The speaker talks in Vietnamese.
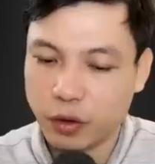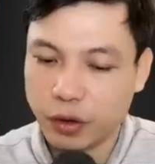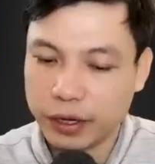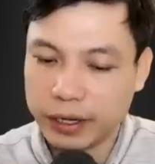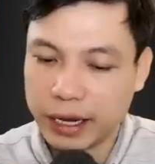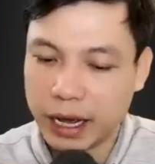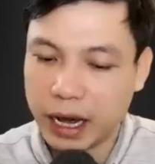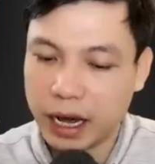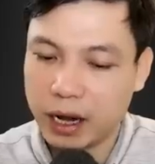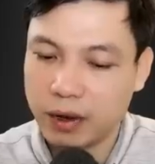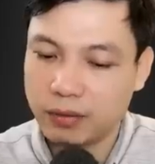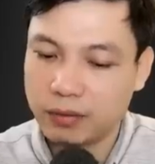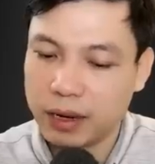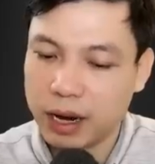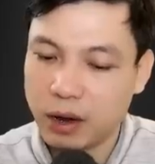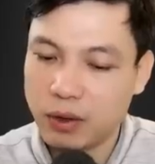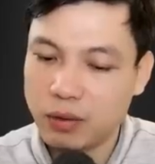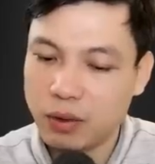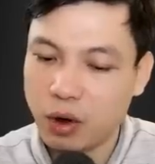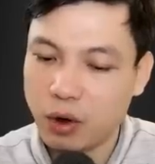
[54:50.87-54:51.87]
Chiếc ngai
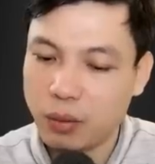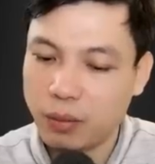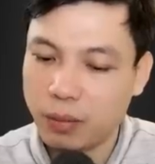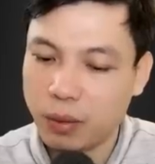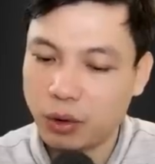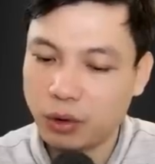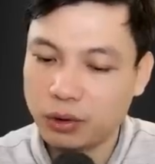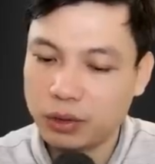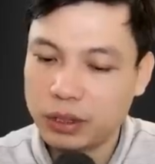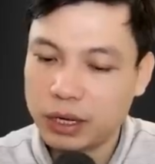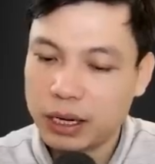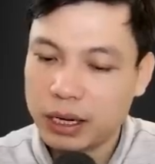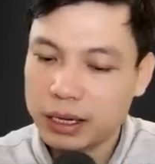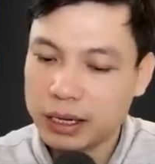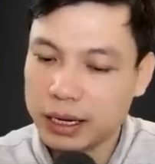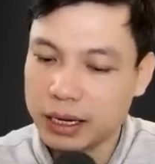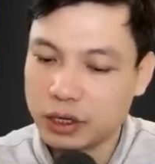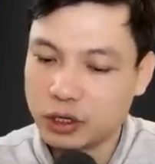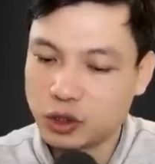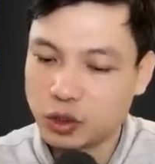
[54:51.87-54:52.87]
được trùm khăn kín
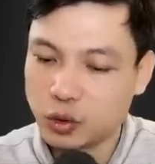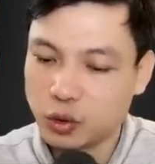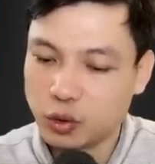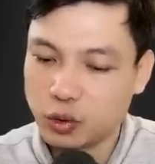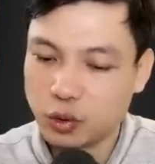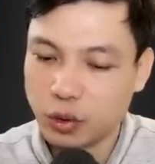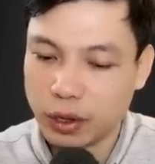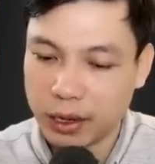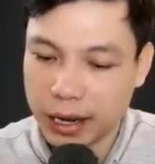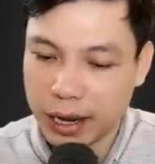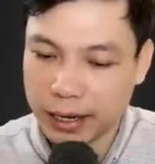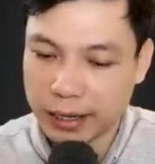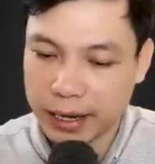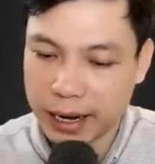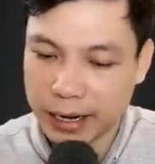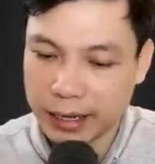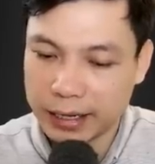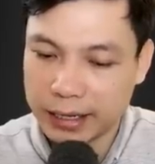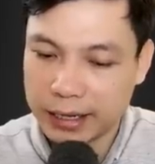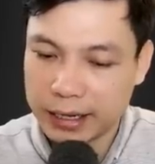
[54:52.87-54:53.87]
từ từ bay lơ
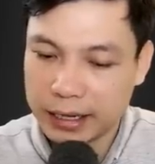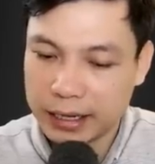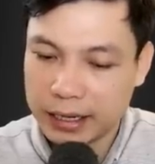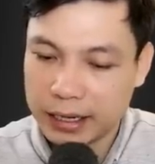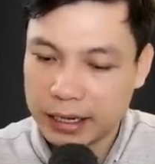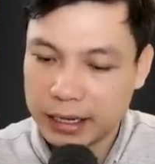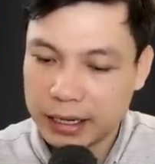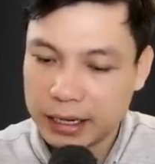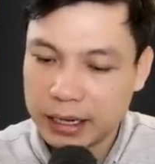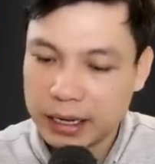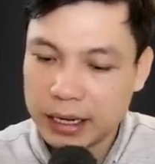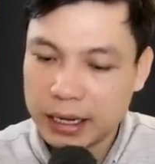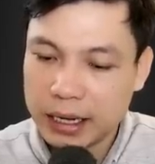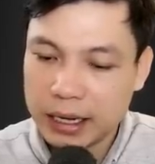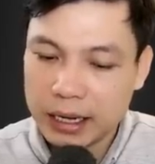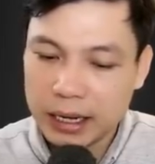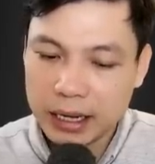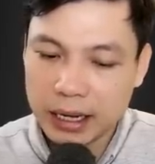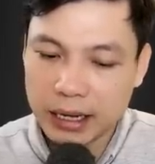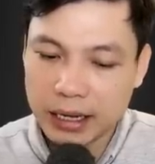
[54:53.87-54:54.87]
lửng, tựa
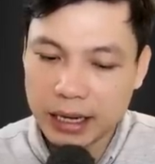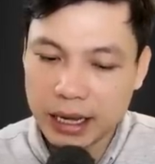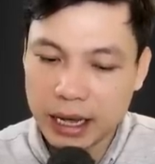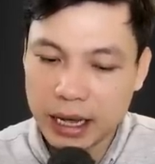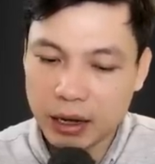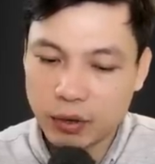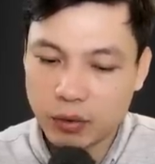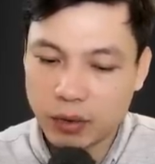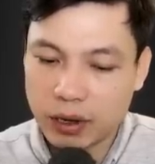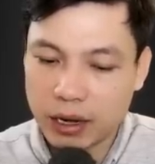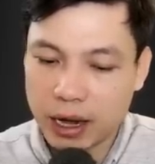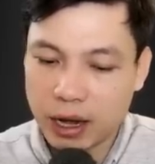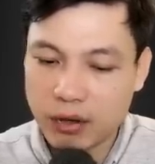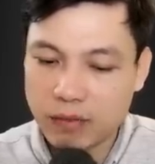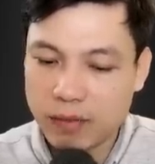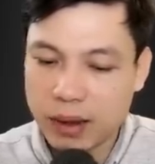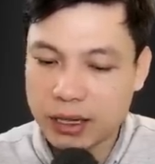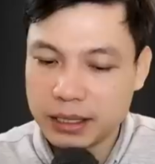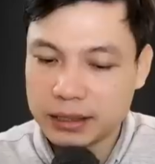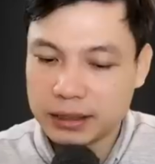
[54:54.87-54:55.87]
như có ai đó
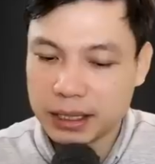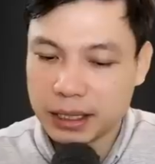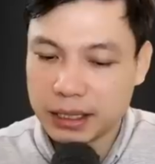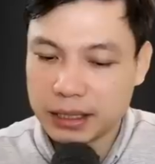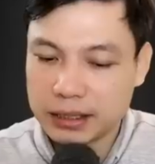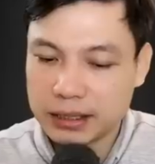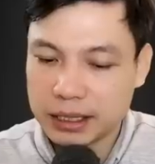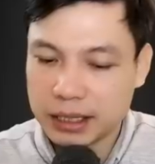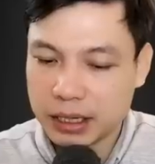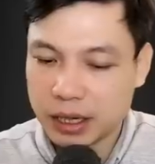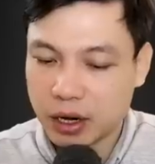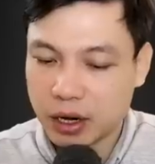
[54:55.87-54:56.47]
đang ngồi.